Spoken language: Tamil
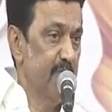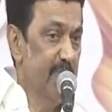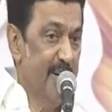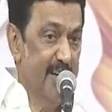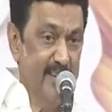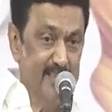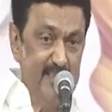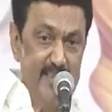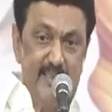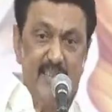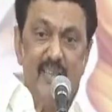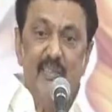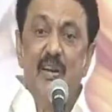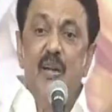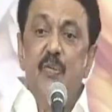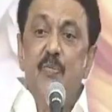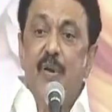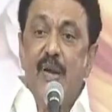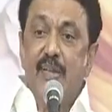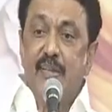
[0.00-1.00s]
வருத்தத்தை
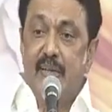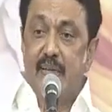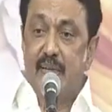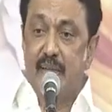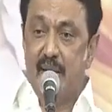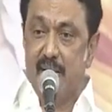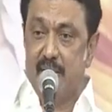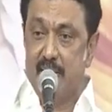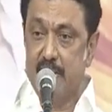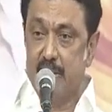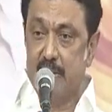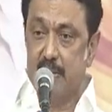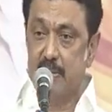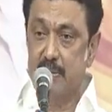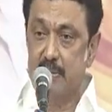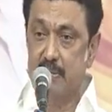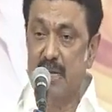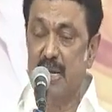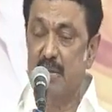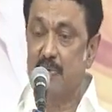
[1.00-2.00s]
வெளிப்படுத்தியதாக
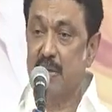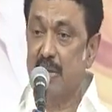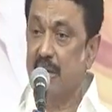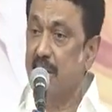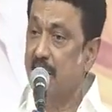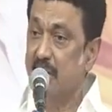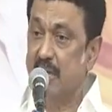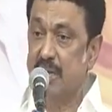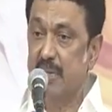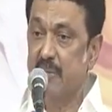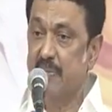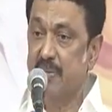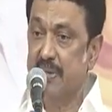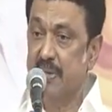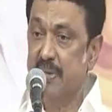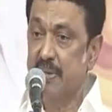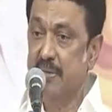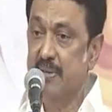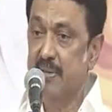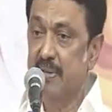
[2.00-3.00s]
தலைவர் கலைஞர்
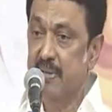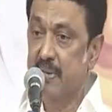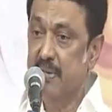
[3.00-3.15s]
அவர்கள்